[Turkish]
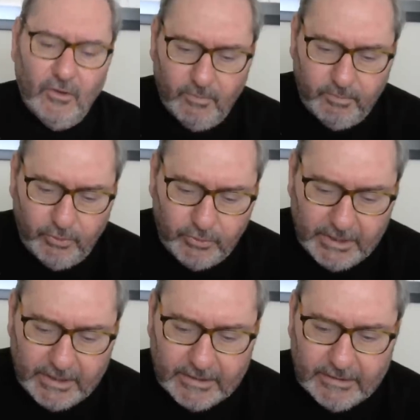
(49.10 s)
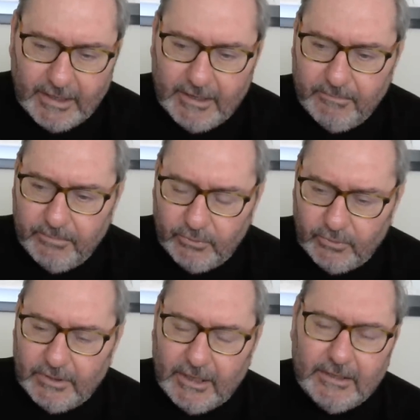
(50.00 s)
Bugüne kadar
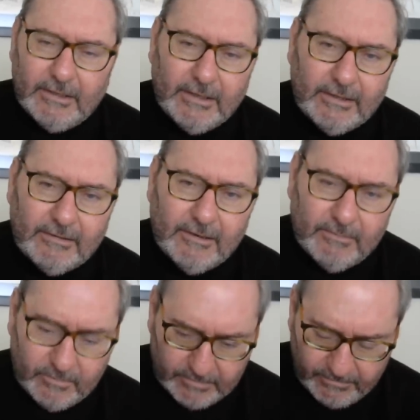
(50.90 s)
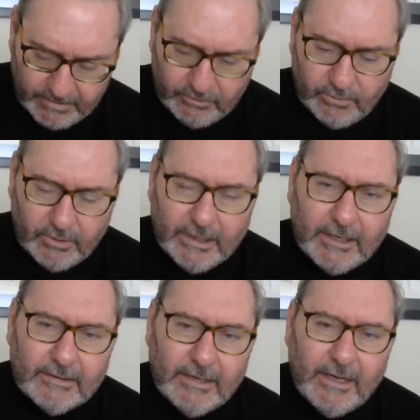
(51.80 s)
bütün yayınladığım
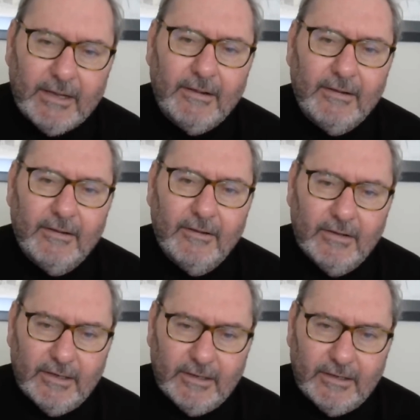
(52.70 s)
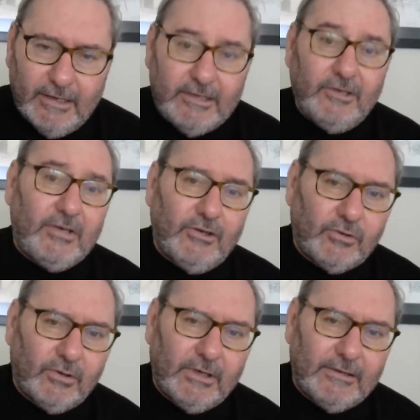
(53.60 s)
videolarda e, iki şey
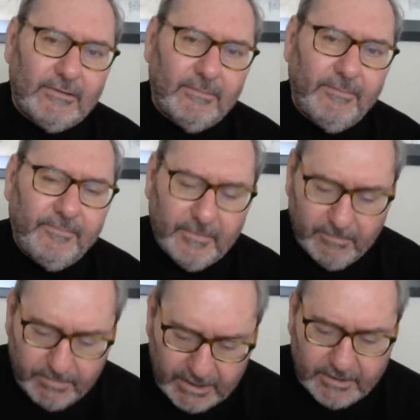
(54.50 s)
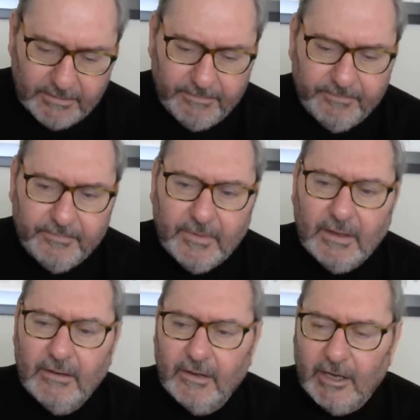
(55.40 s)
söyledim. Bir,
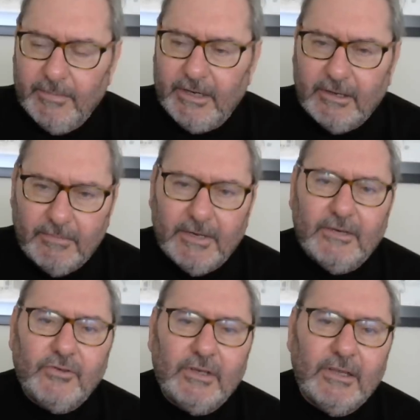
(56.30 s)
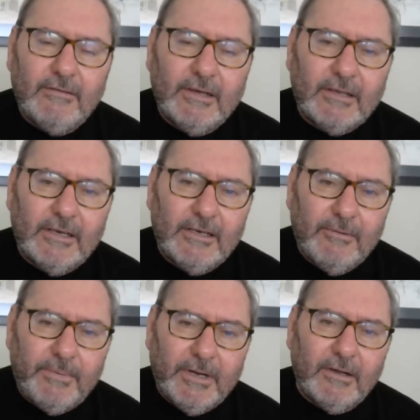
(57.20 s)
Amerika Birleşik
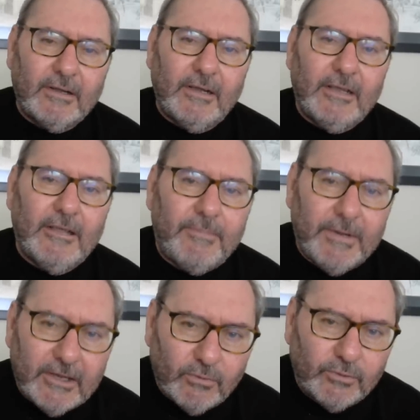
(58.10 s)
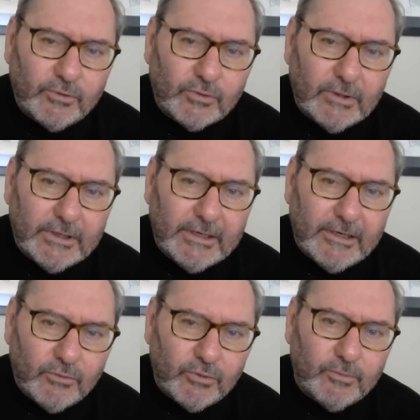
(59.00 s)
Devletleri'nin PKK-YPG
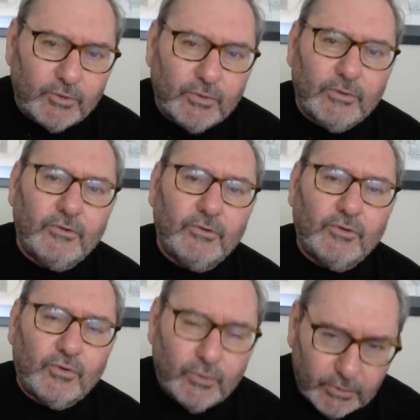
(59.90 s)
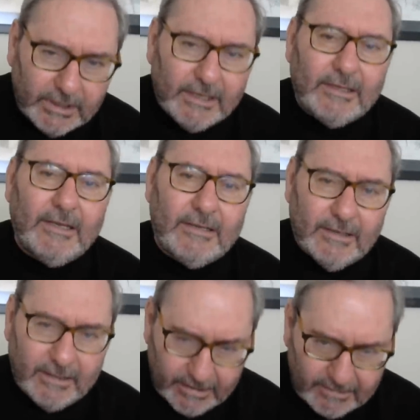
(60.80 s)
unsurlarıyla kurmuş olduğu Suriye'deki
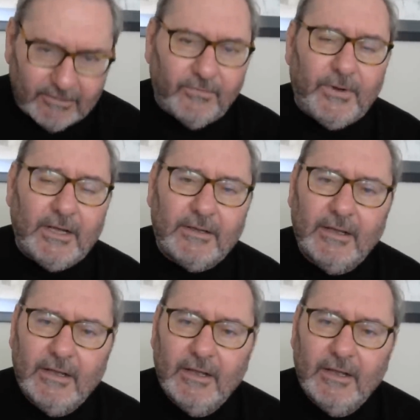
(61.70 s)
ittifak